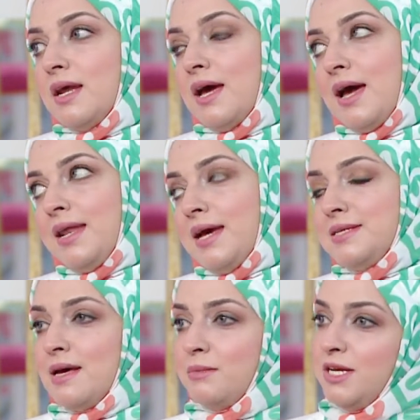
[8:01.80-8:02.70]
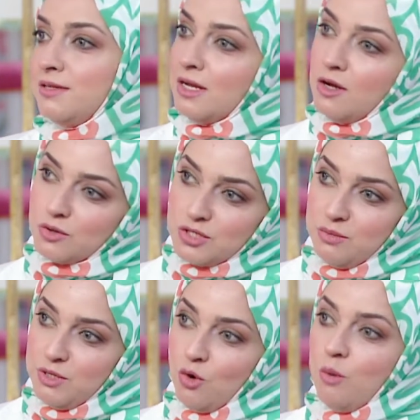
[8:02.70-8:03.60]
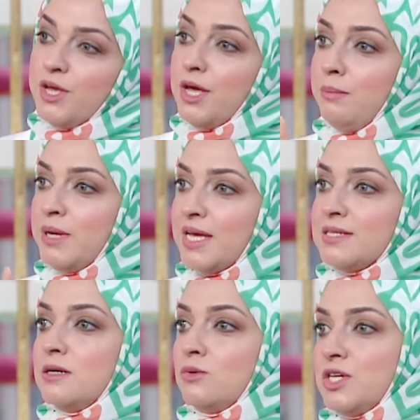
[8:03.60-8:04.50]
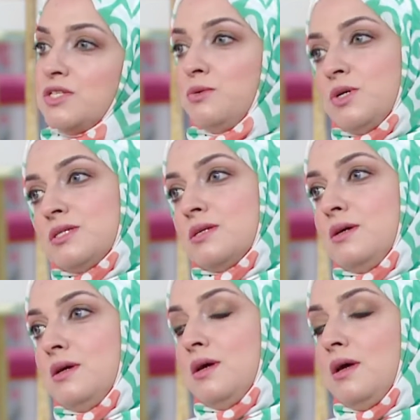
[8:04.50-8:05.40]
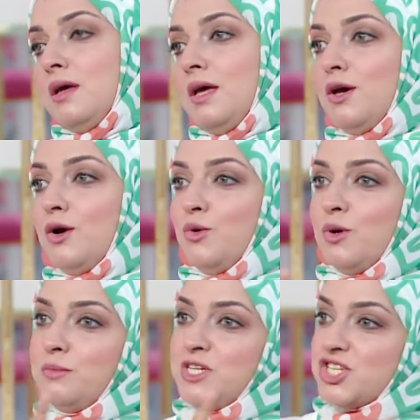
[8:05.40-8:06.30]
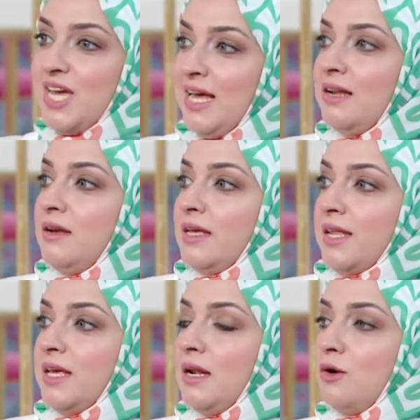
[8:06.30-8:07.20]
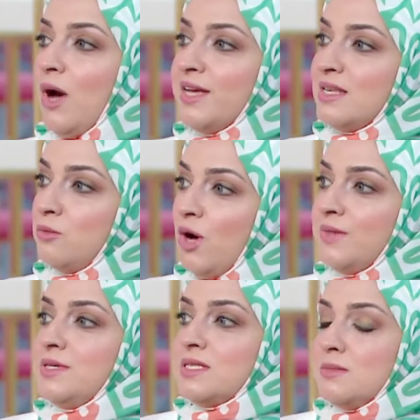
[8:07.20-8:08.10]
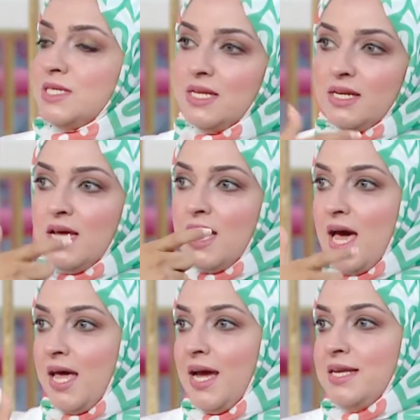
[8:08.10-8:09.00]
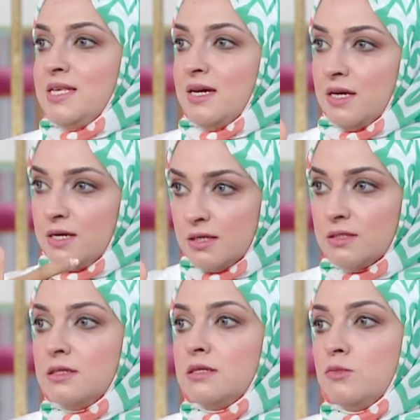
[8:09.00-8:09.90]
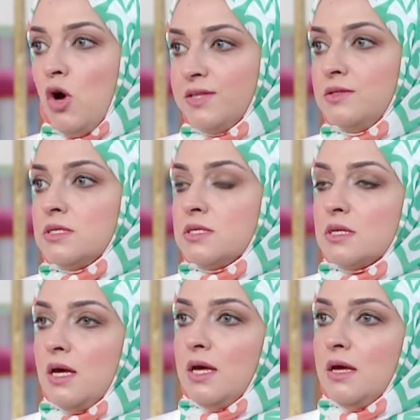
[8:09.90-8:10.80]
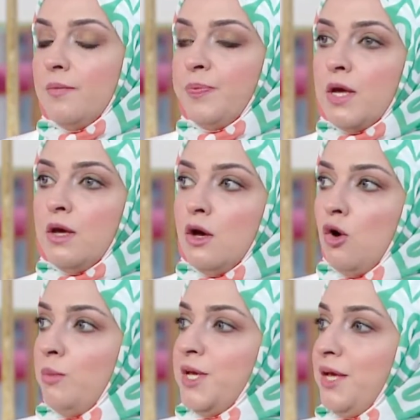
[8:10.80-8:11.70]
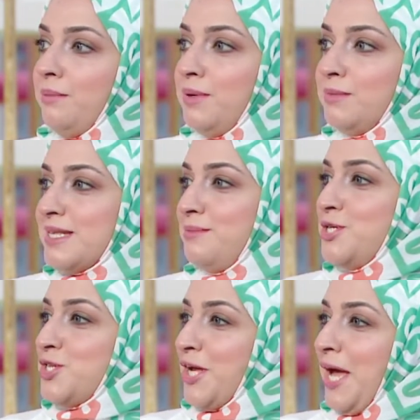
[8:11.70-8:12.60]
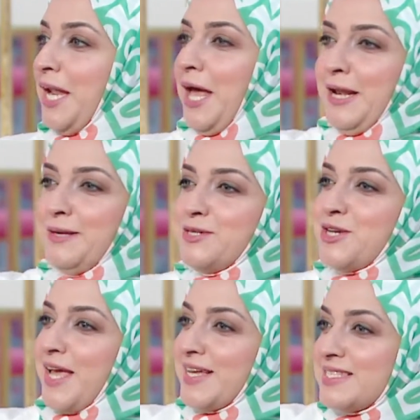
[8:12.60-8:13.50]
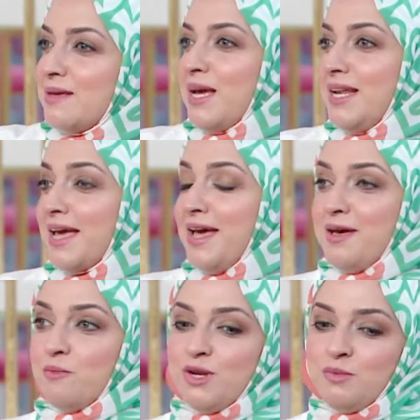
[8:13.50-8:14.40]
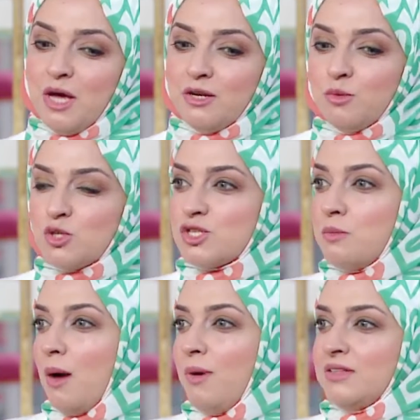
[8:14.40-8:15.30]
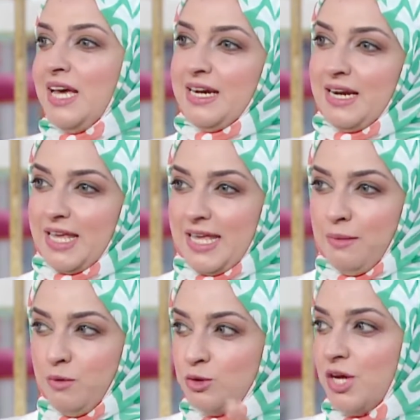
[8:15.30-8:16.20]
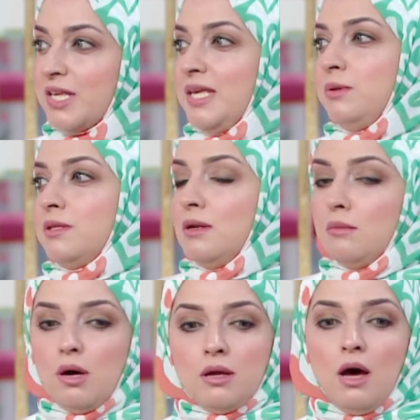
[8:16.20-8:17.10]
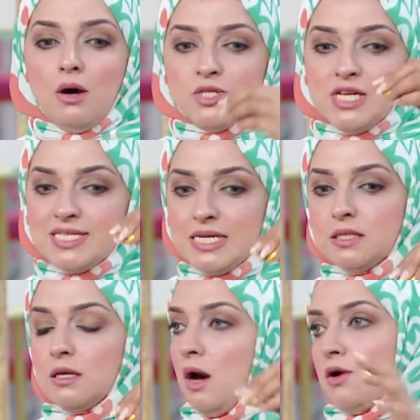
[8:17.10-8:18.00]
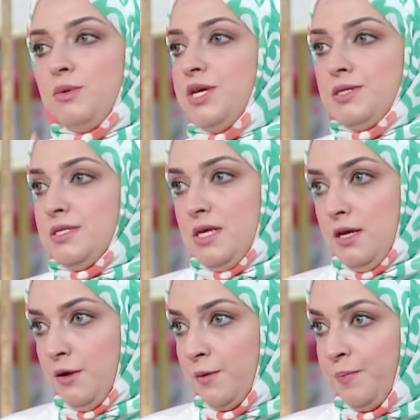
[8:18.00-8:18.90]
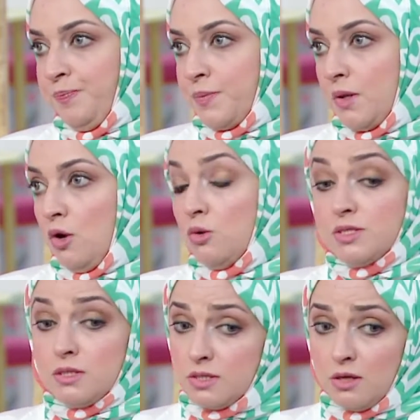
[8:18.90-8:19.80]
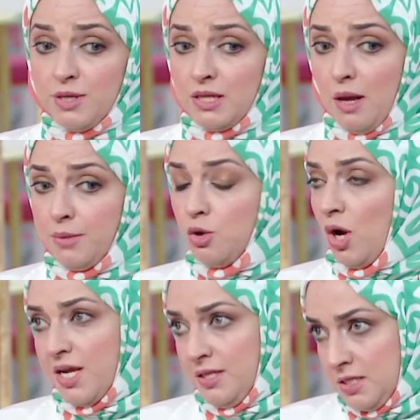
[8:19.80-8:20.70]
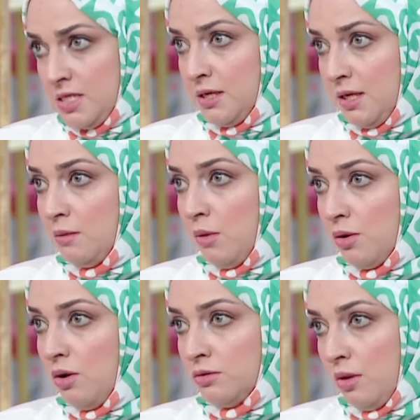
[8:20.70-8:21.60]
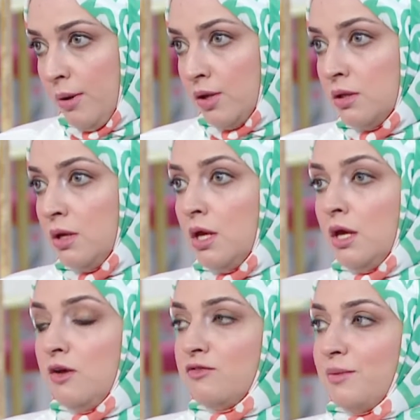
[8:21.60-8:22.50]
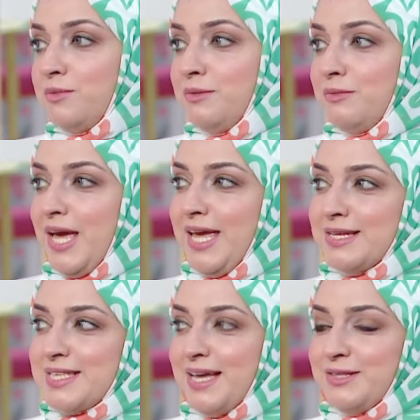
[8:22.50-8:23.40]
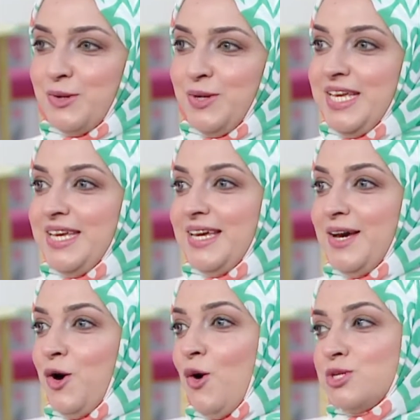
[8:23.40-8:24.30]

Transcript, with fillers: انا انا عايزه اعمل هديه لخطيبي هو بيحب كذا وكذا وكذا آه هو بيشتغل يعني لو عايزه مهندس مثلا انا عايزه كاركتر مهندس آه هو بيحب مثلا بيشجع الاهلي بيشجع الزمالك بنبدا نبص مع بعض هنركب له تركيبه المج او سلسله العربيه ازاي هو الصلصال بيطلع منه حاجات كتير غير المجات طبعا فهي أيوة، ساعات يعني قلنا افكار إيه